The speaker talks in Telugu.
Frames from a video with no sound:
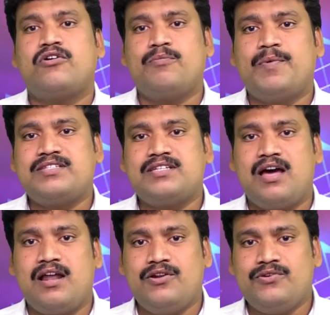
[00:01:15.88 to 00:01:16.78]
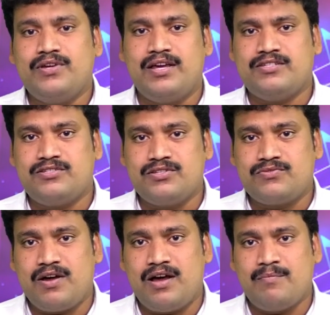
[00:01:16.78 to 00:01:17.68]
కృప చాలు యేసు
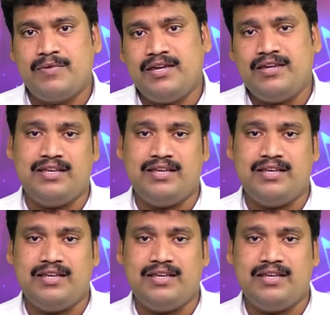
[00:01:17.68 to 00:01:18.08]
స్వామి